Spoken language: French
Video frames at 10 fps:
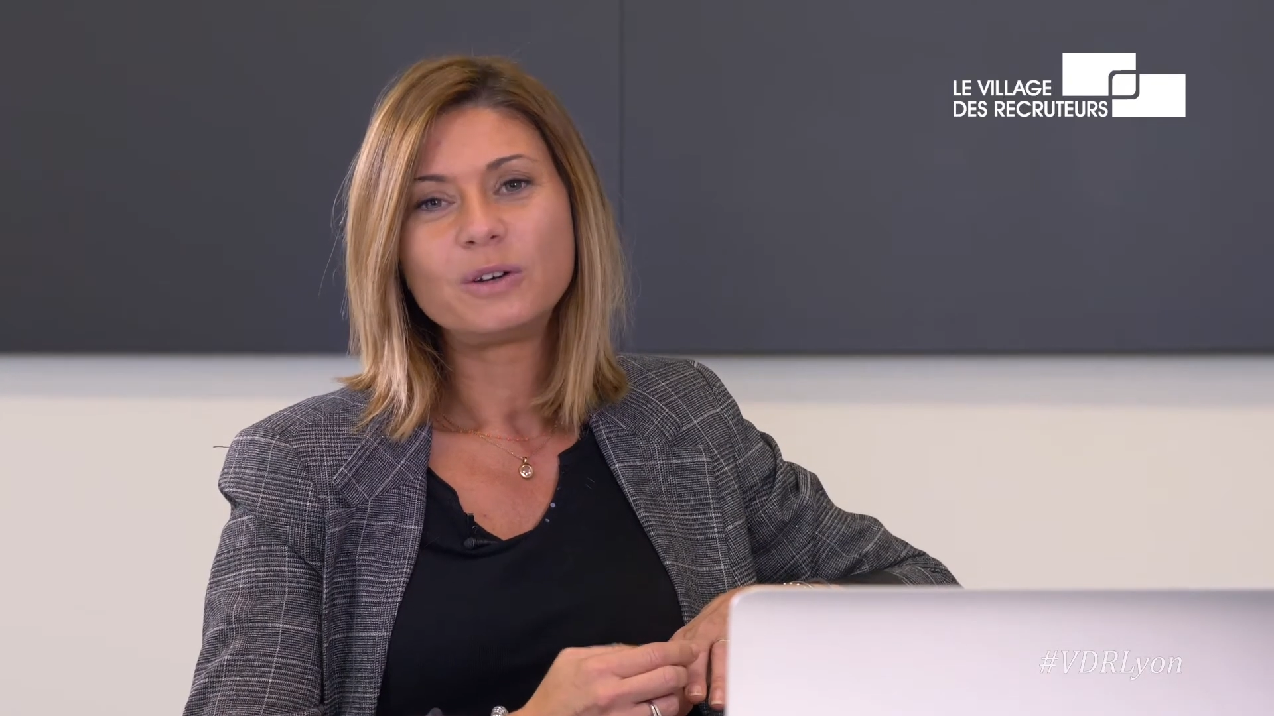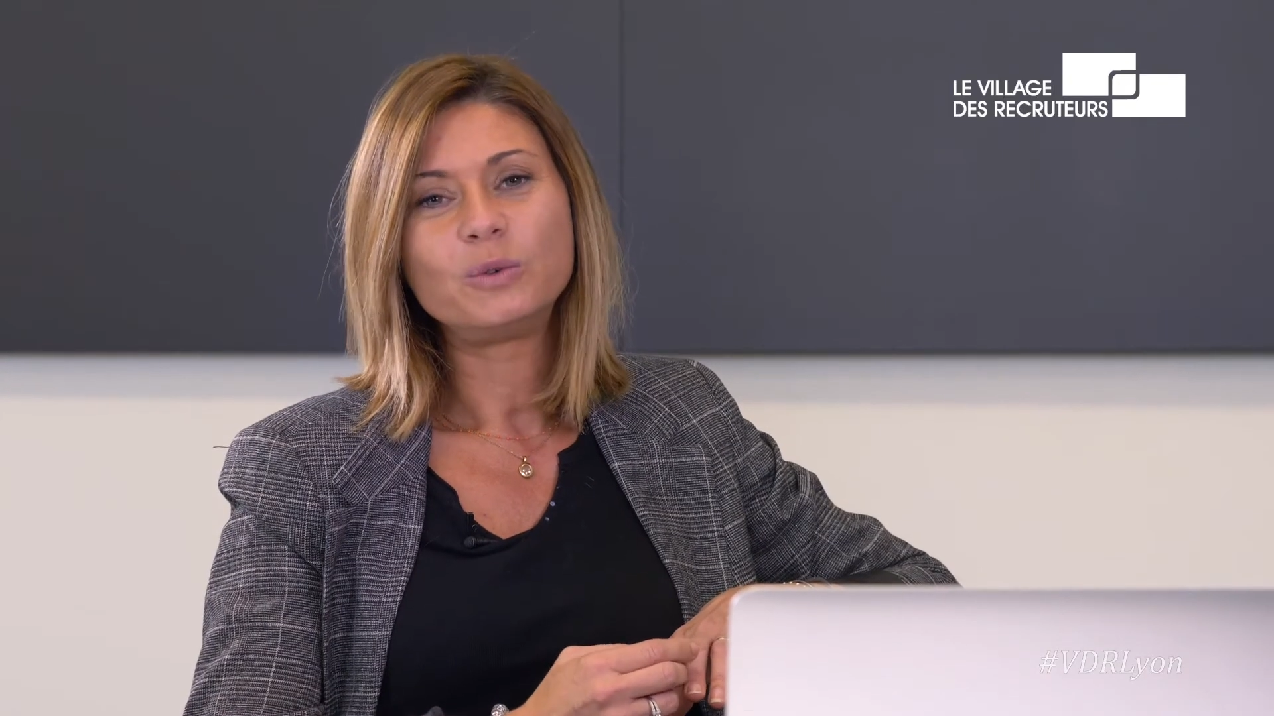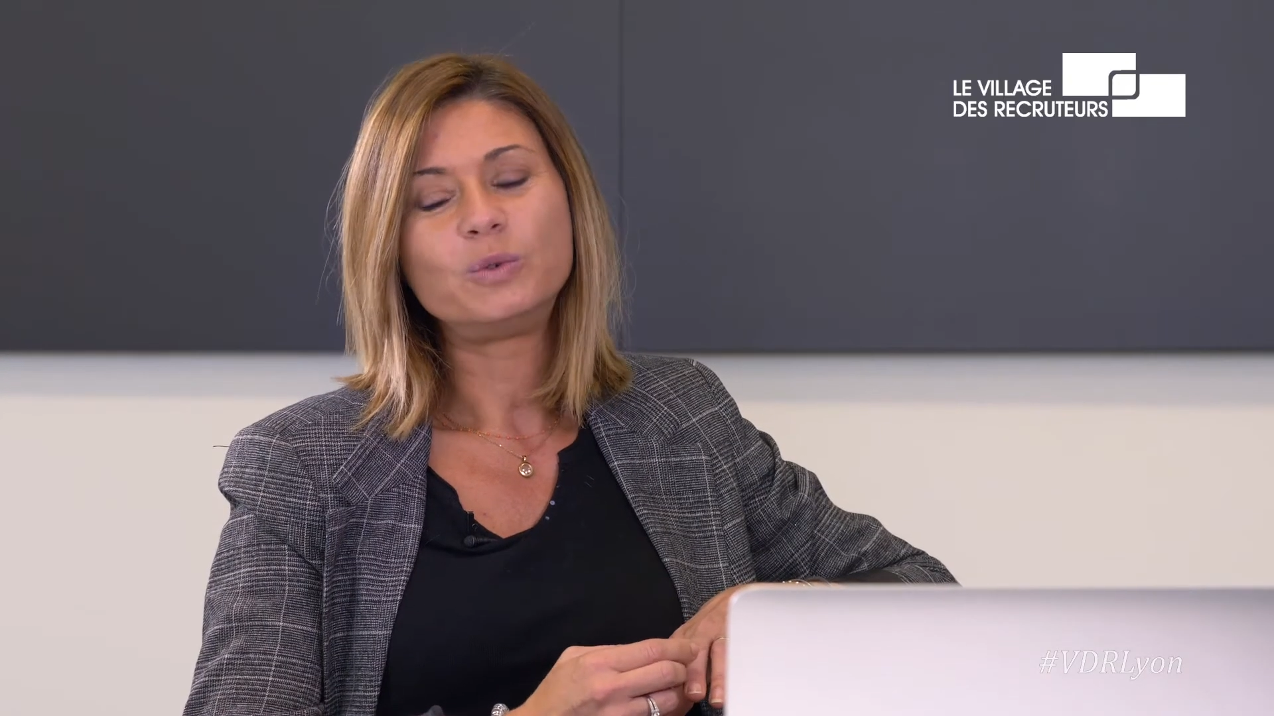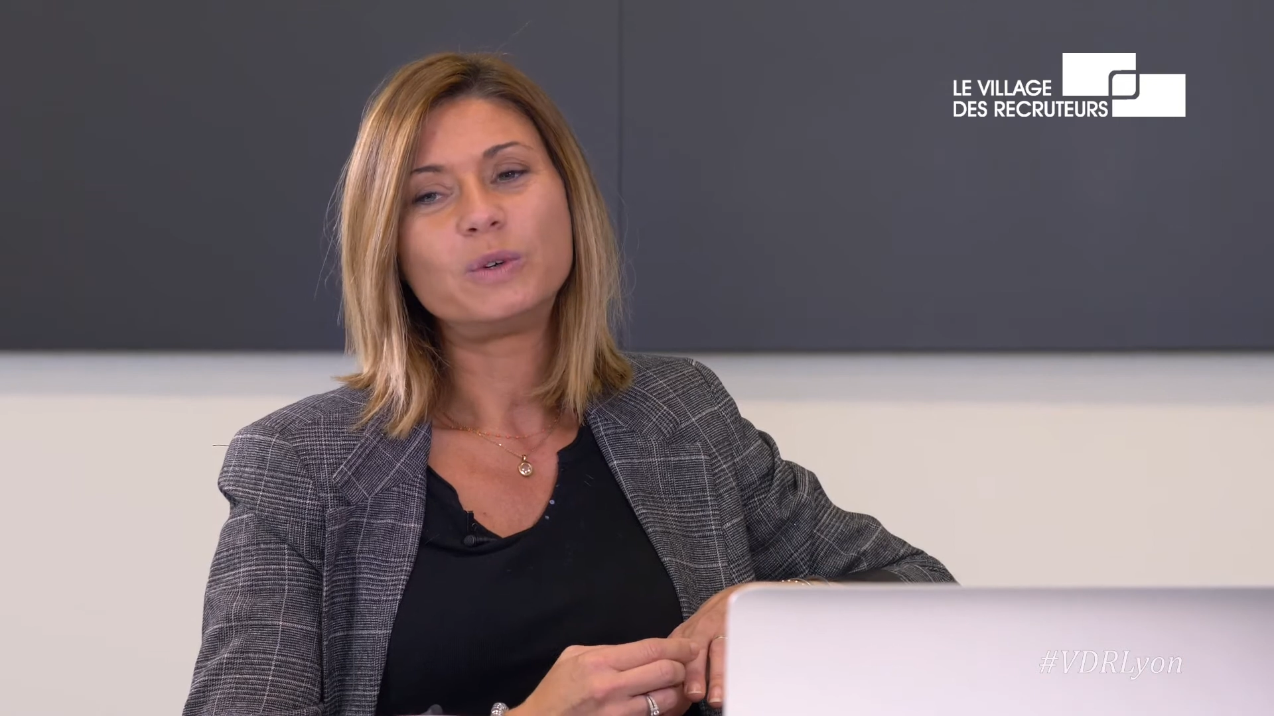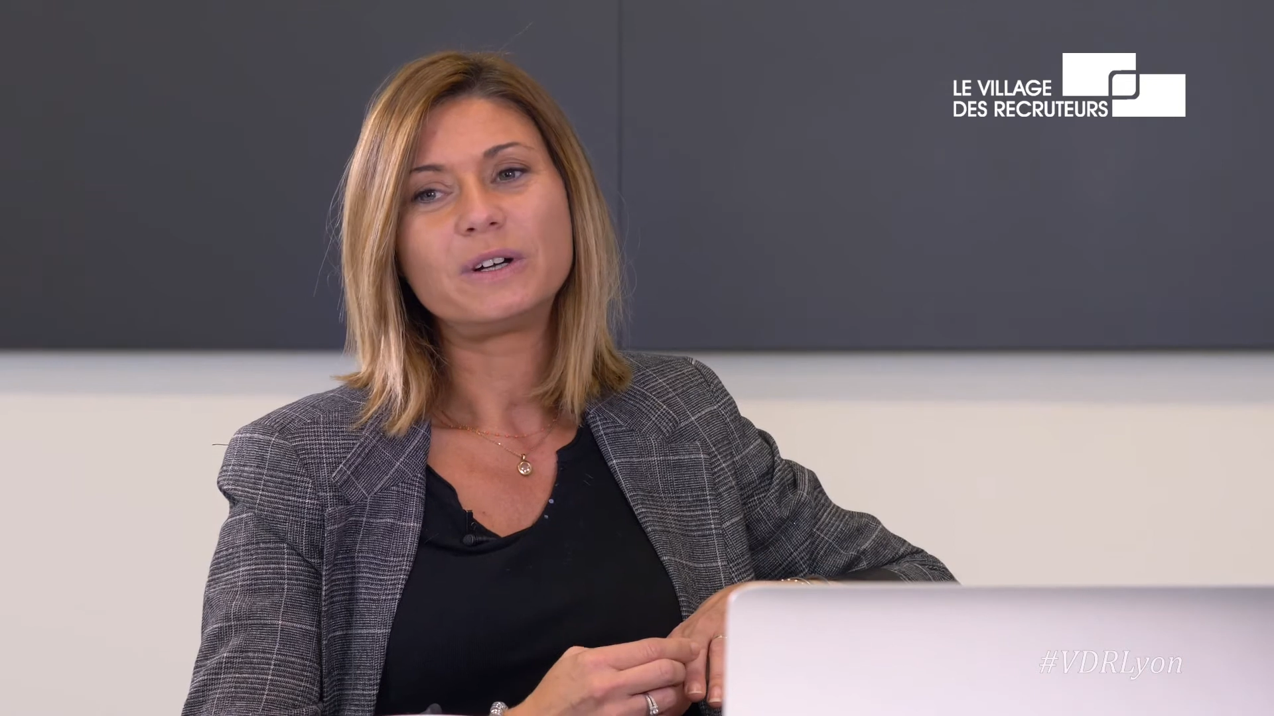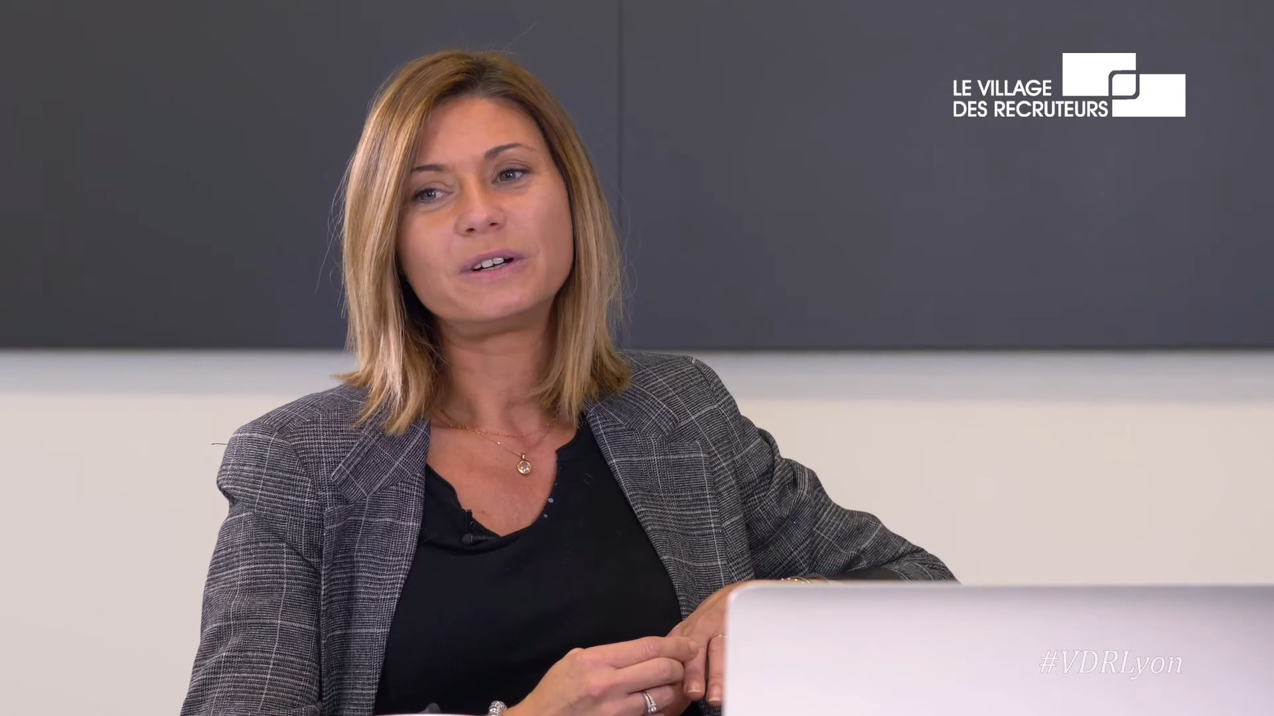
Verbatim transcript: où